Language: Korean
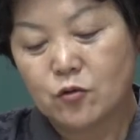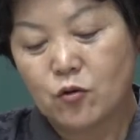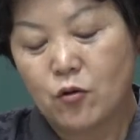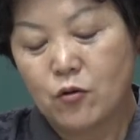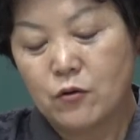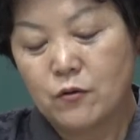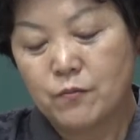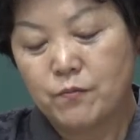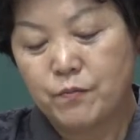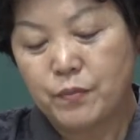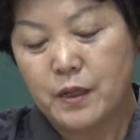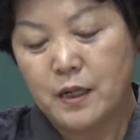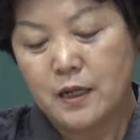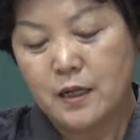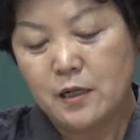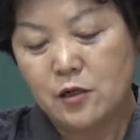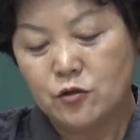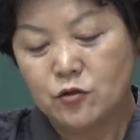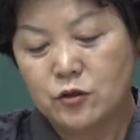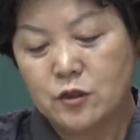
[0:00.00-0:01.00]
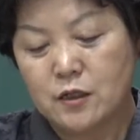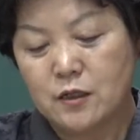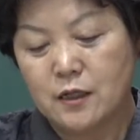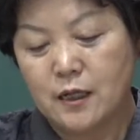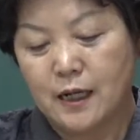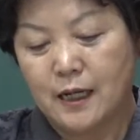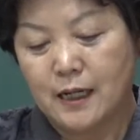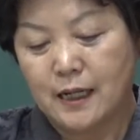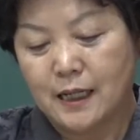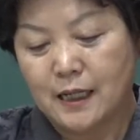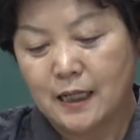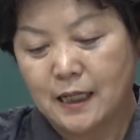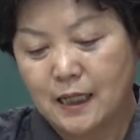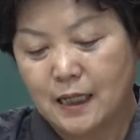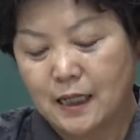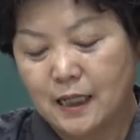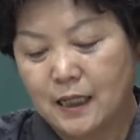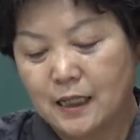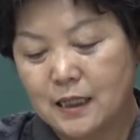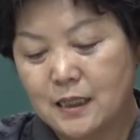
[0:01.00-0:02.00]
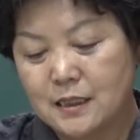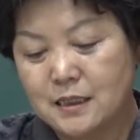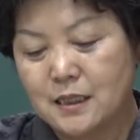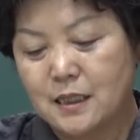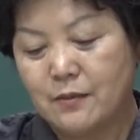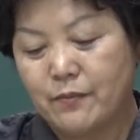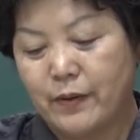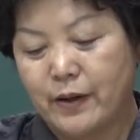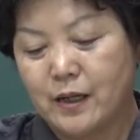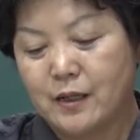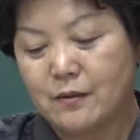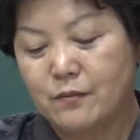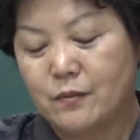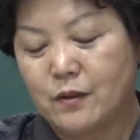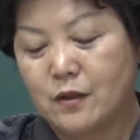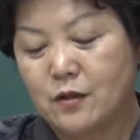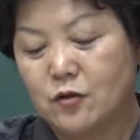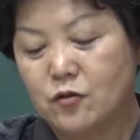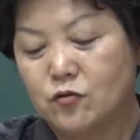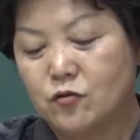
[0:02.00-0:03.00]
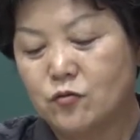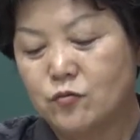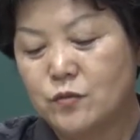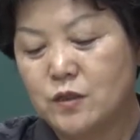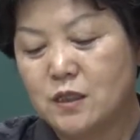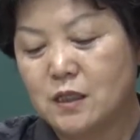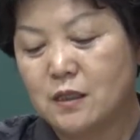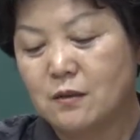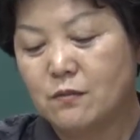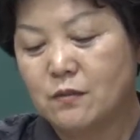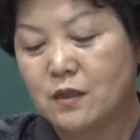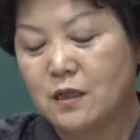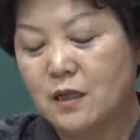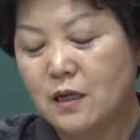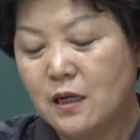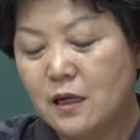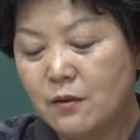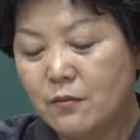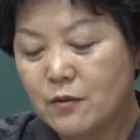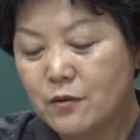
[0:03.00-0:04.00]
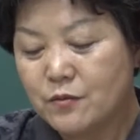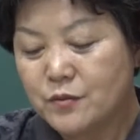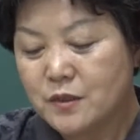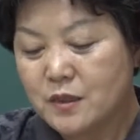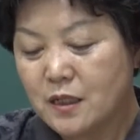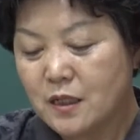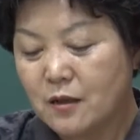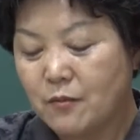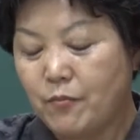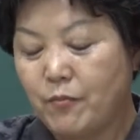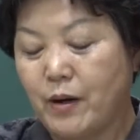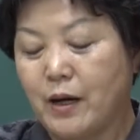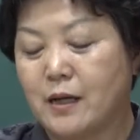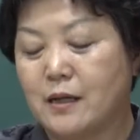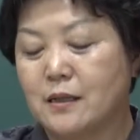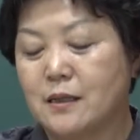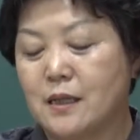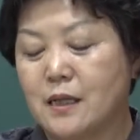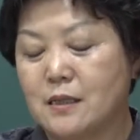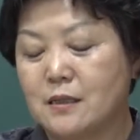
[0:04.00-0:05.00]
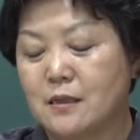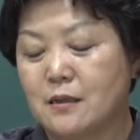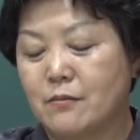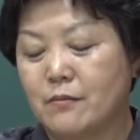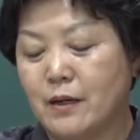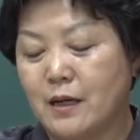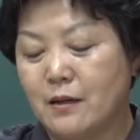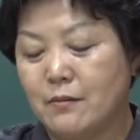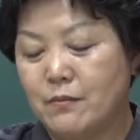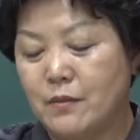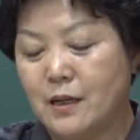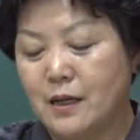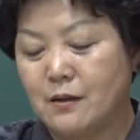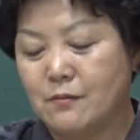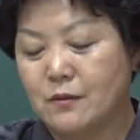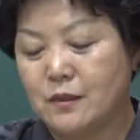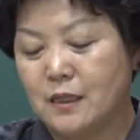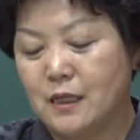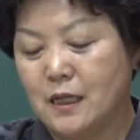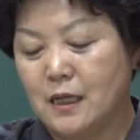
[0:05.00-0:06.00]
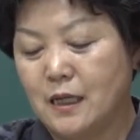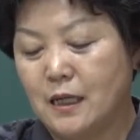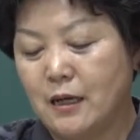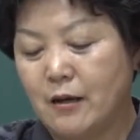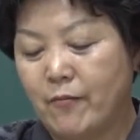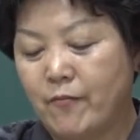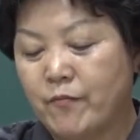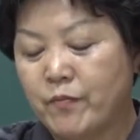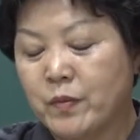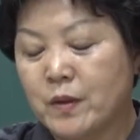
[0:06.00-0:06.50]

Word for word: 동필, 유정하나니 뜻이 바르면 움직임 틀림없이 바른 데서 말미암으니